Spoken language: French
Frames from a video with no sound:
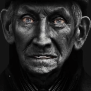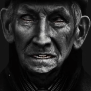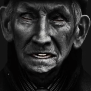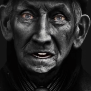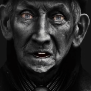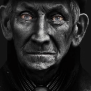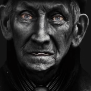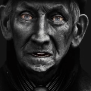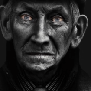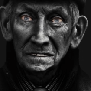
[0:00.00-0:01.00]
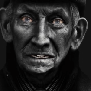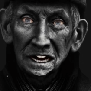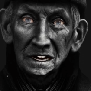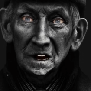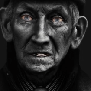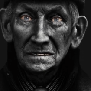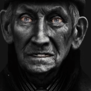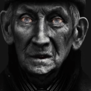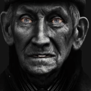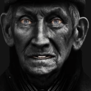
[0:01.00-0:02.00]
qui veulent entendre que l'élan
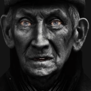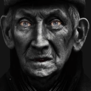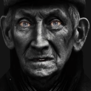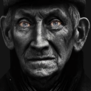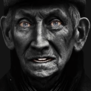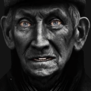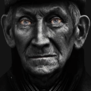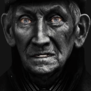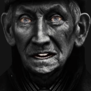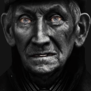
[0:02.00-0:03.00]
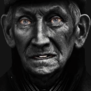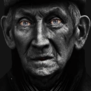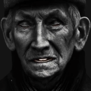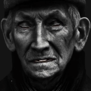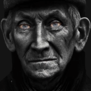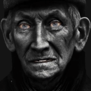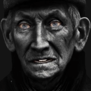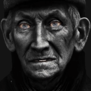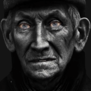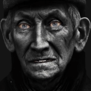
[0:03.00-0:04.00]
populaire tourné vers notre avenir commun,